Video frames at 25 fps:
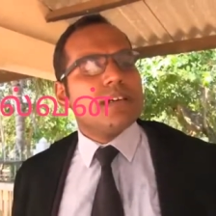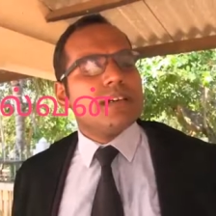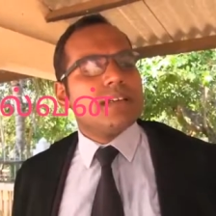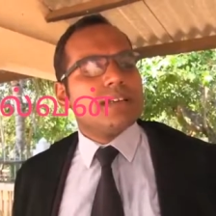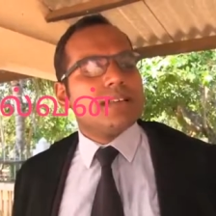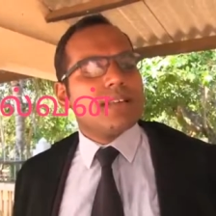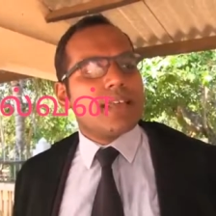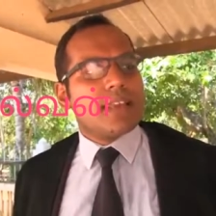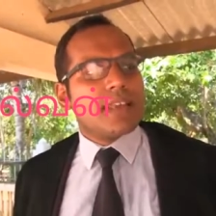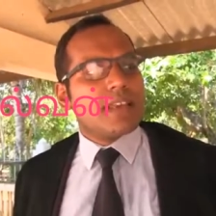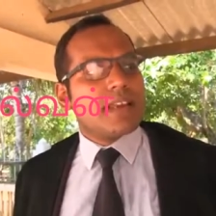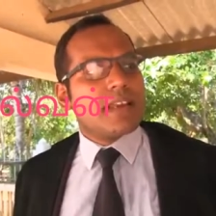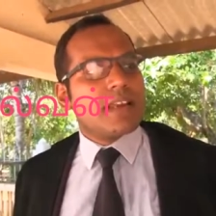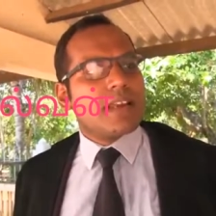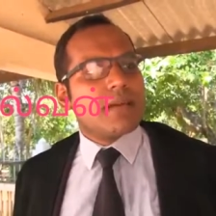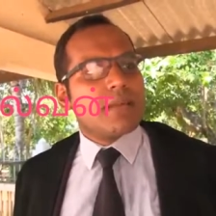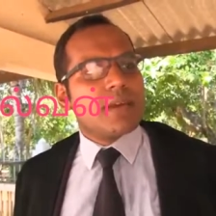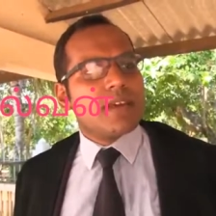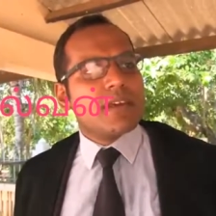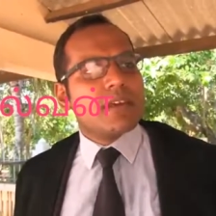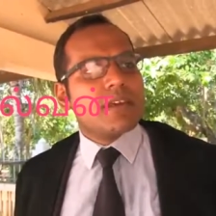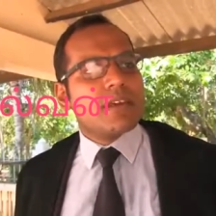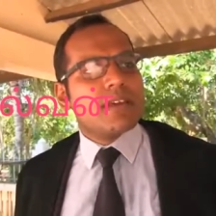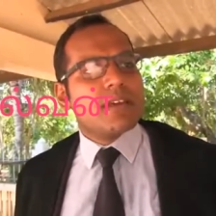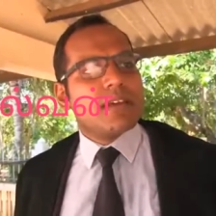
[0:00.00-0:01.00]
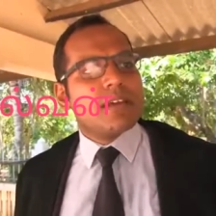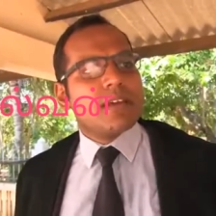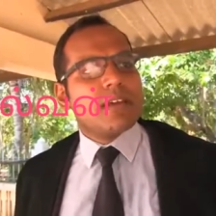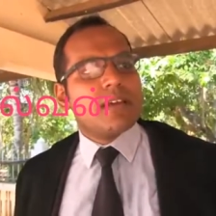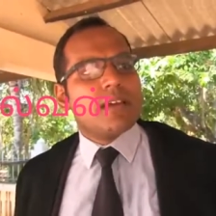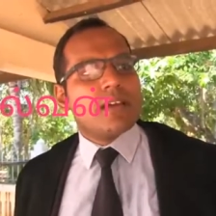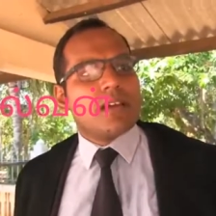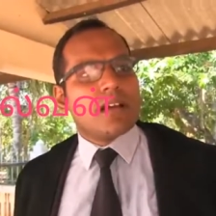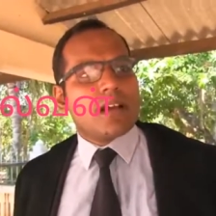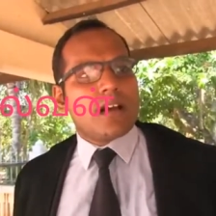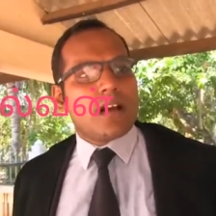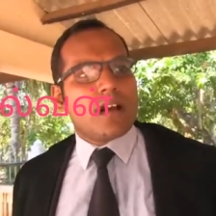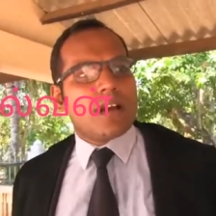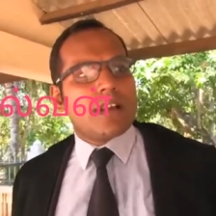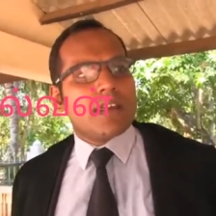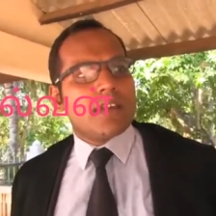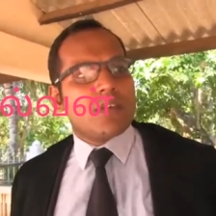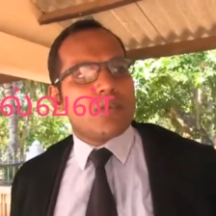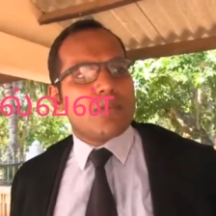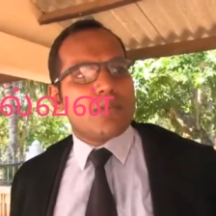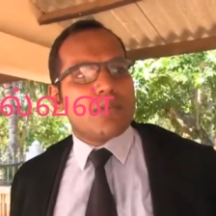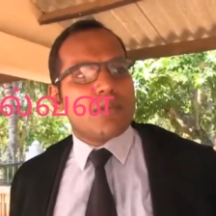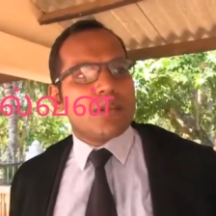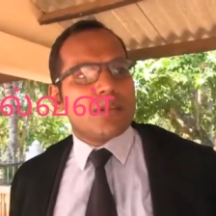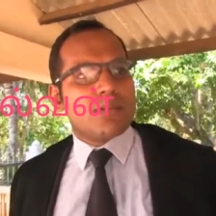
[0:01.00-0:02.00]
சனிக்கிழமை காலை
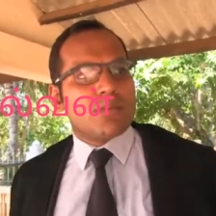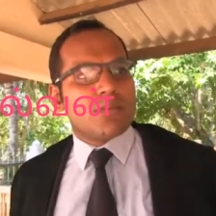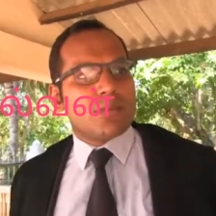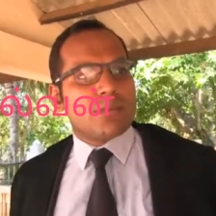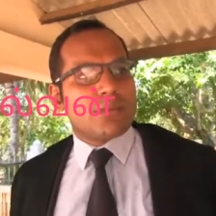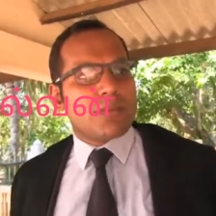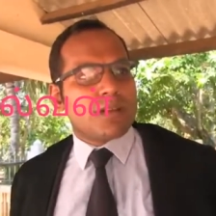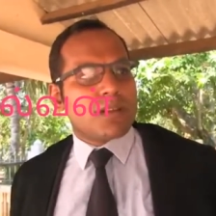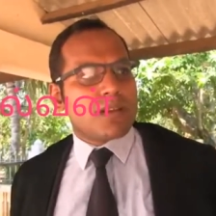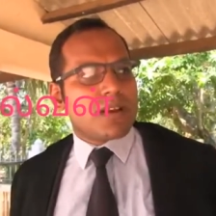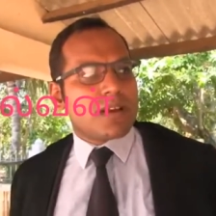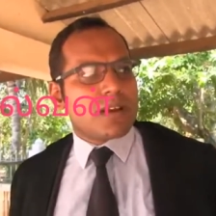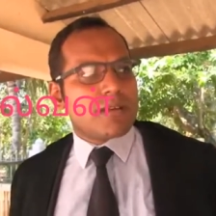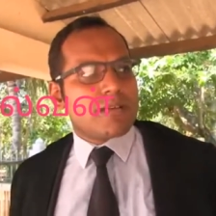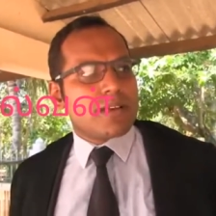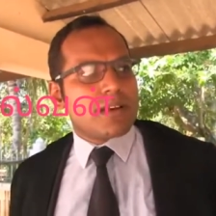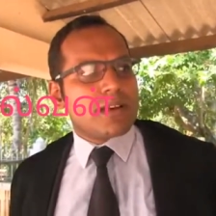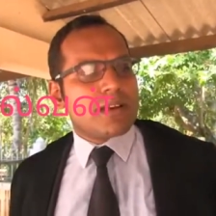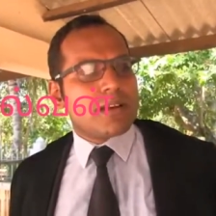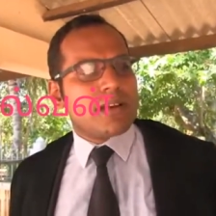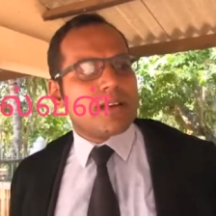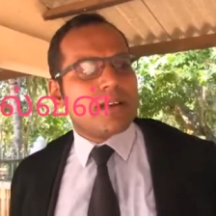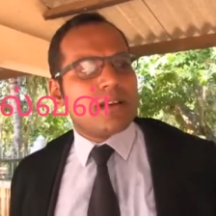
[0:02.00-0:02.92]
ஒன்பது முப்பது அளவில்